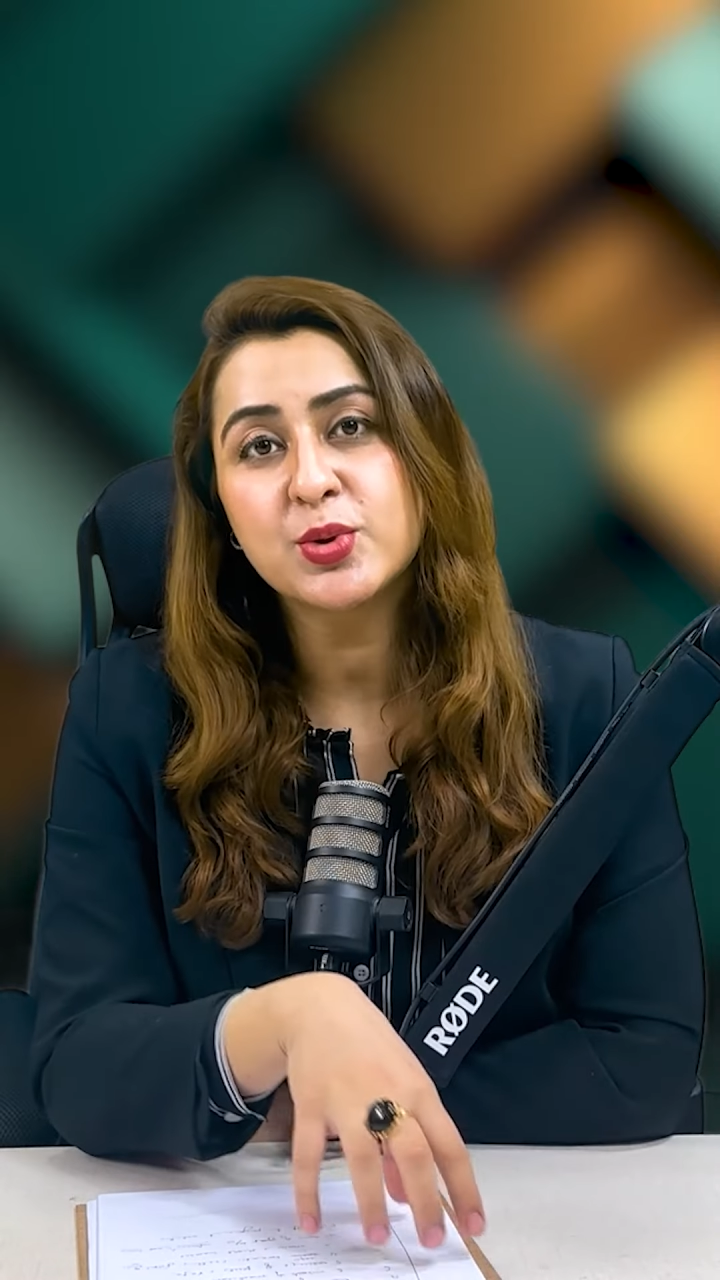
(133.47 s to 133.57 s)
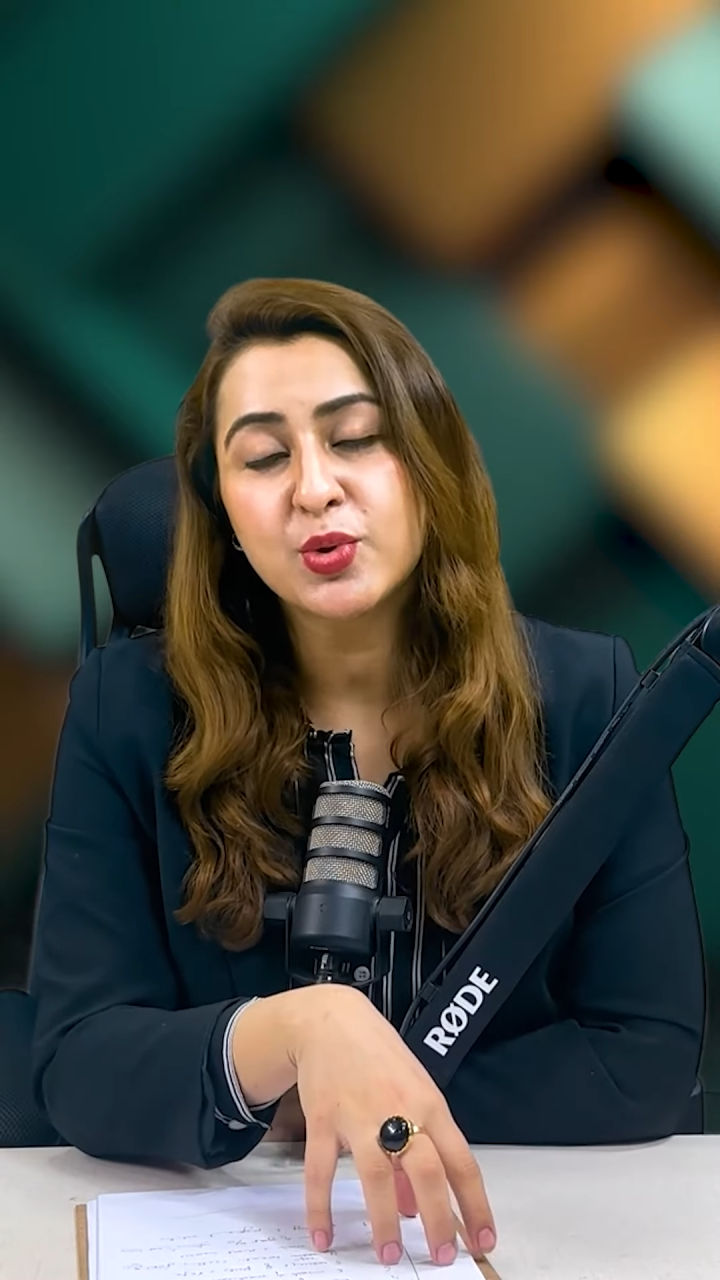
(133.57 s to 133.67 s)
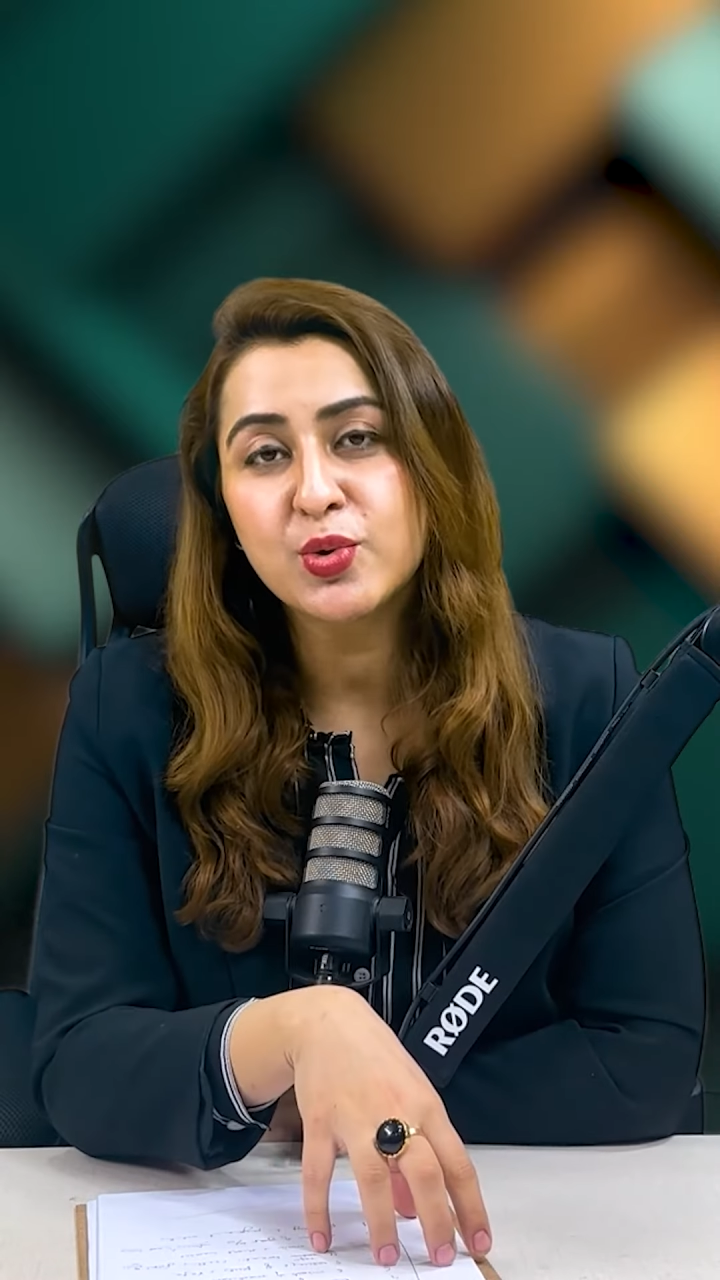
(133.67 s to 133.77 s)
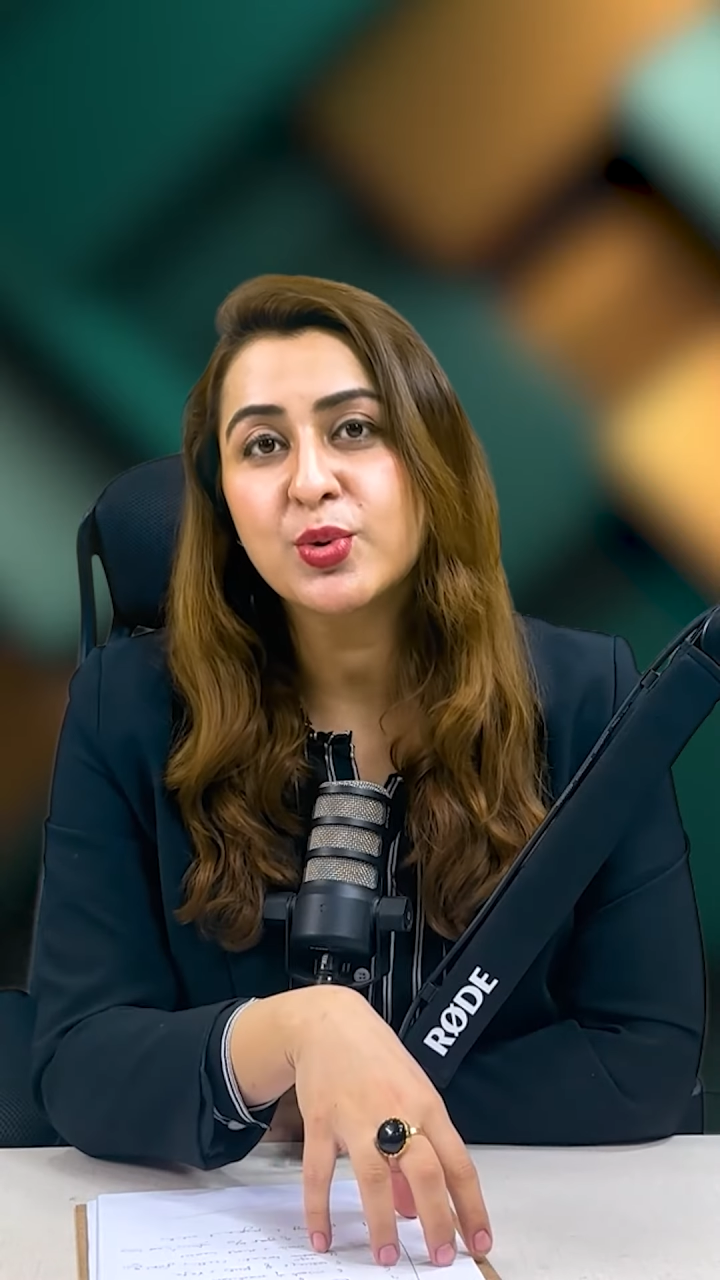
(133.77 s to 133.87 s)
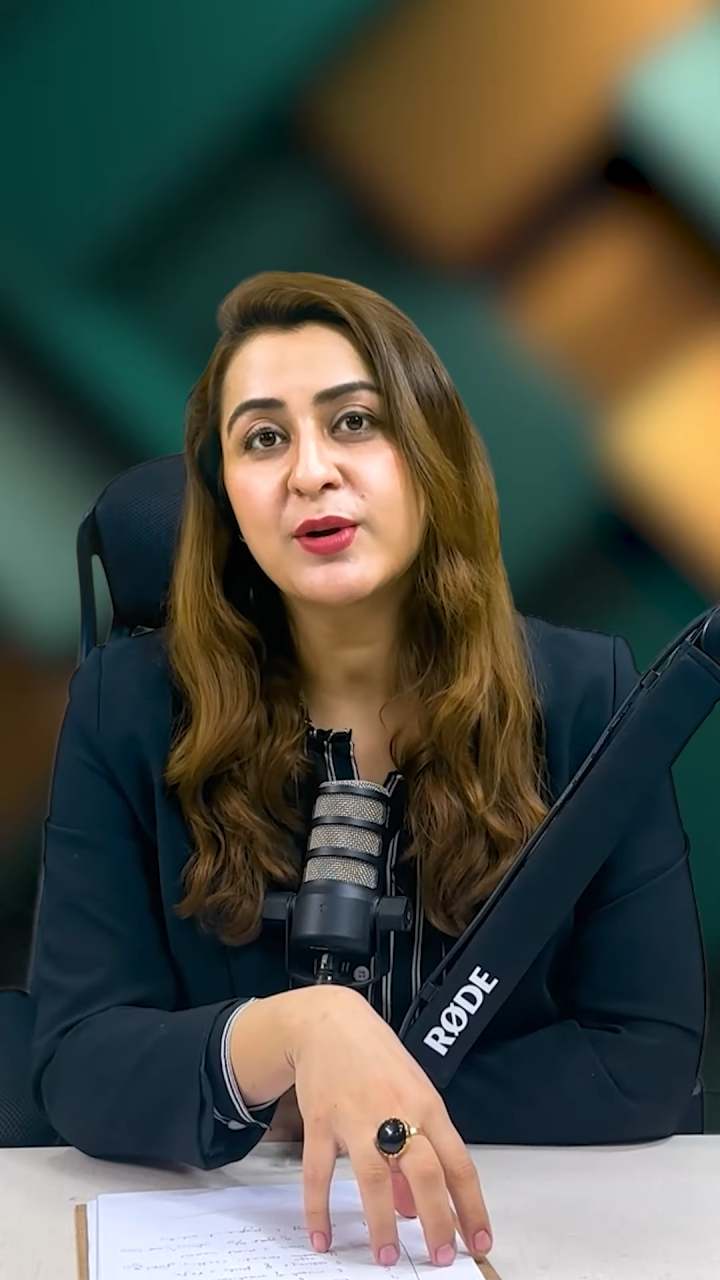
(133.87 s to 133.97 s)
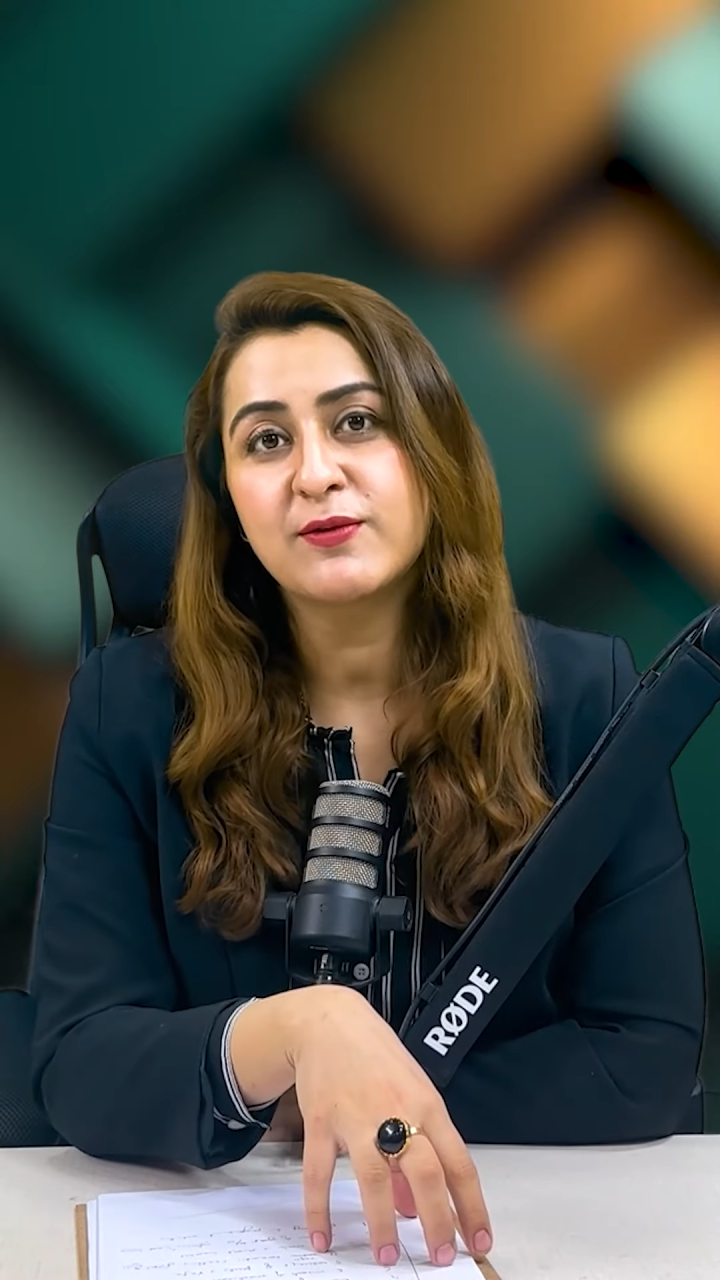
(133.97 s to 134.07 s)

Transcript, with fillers: दोनों को